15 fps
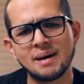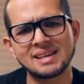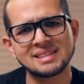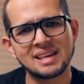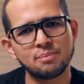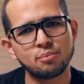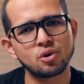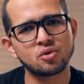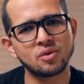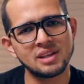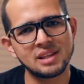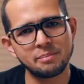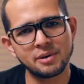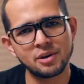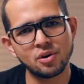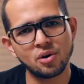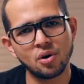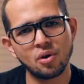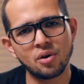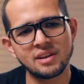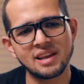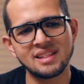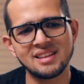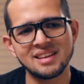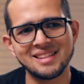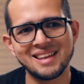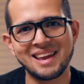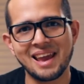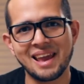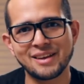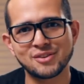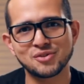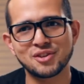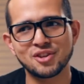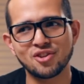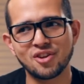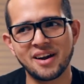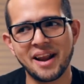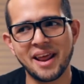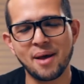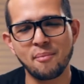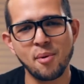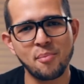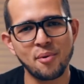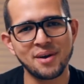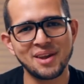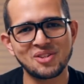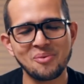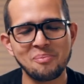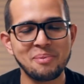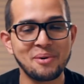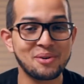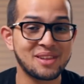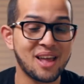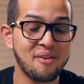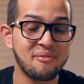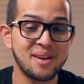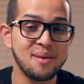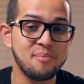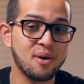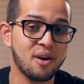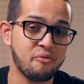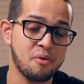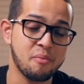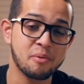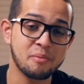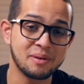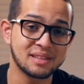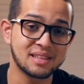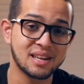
Pasas por todo este periodo y entiendes que esos 100 dólares era muy poquito, pero estaba feliz porque fue mi primer